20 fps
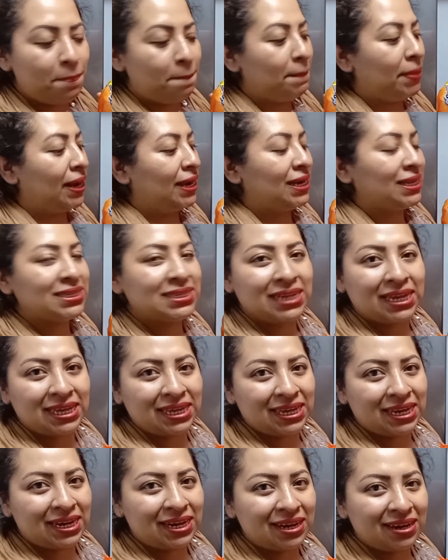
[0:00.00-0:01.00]
pan
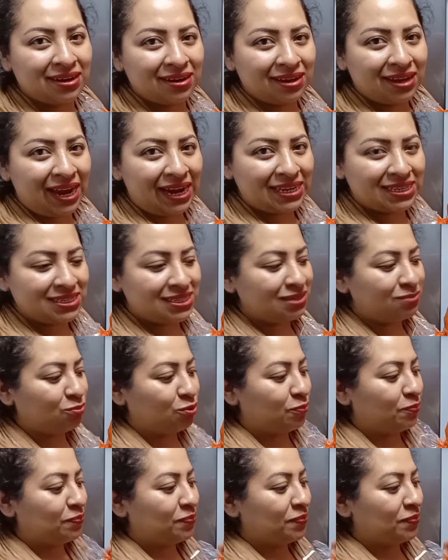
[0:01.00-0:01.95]
Ezequiel, carísimo.